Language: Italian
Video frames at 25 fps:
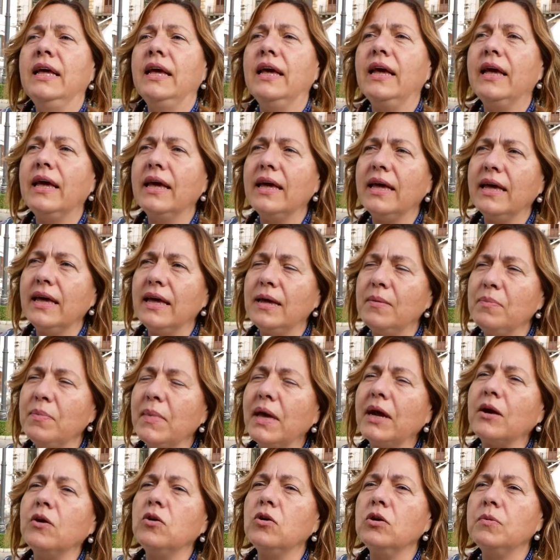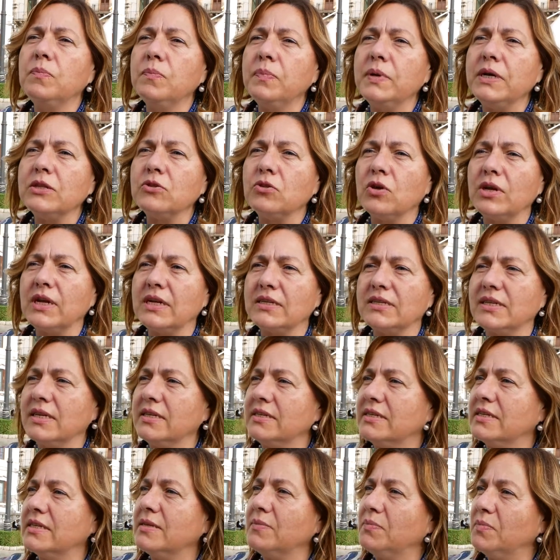E mi ha colpito la
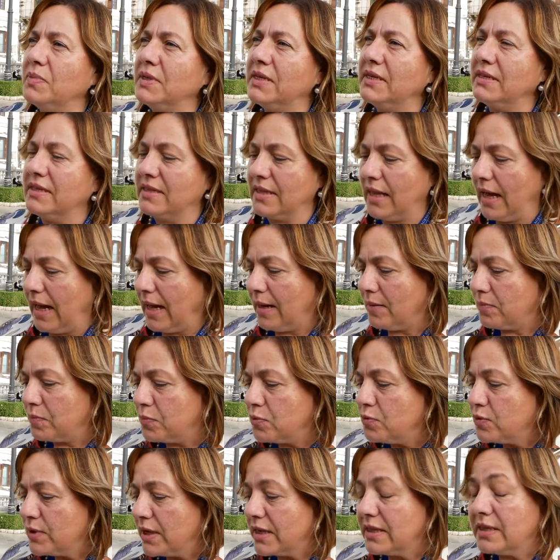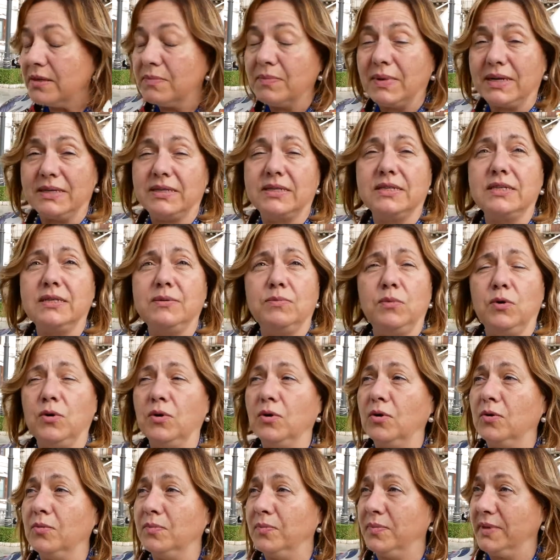sensibilità pure di
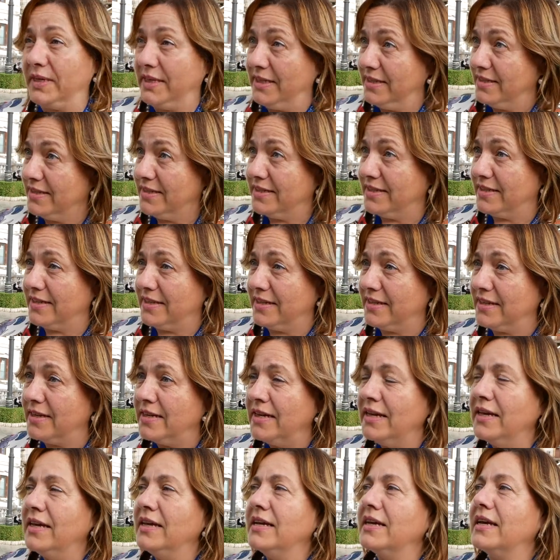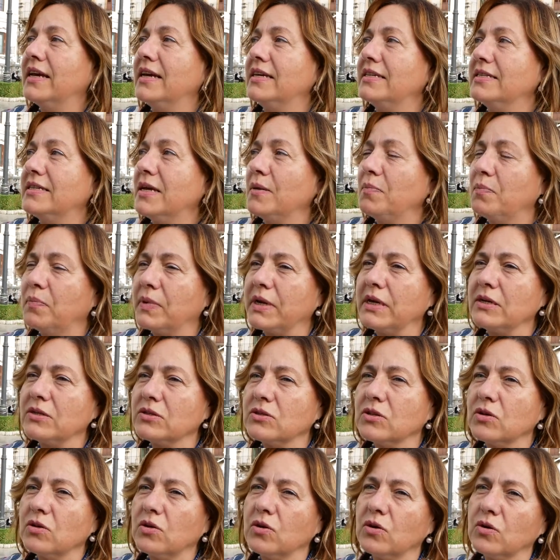Massimo Brizzi che si è
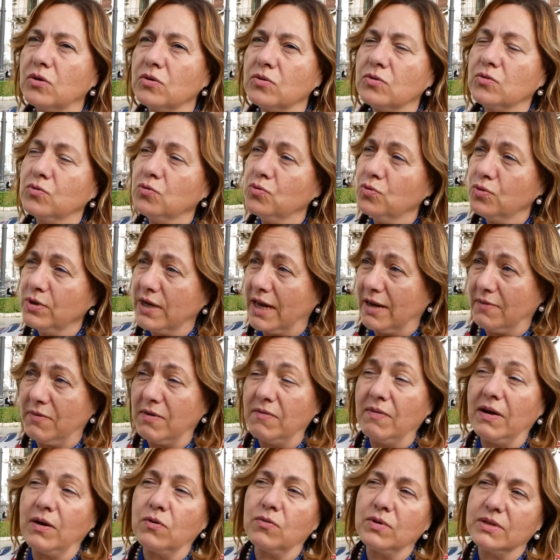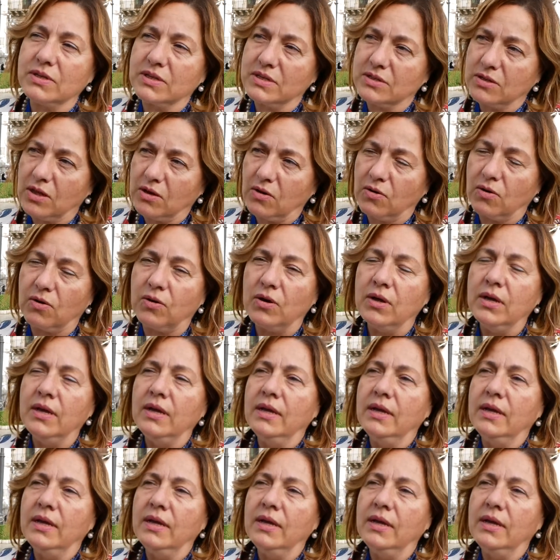preso cure, aveva questo,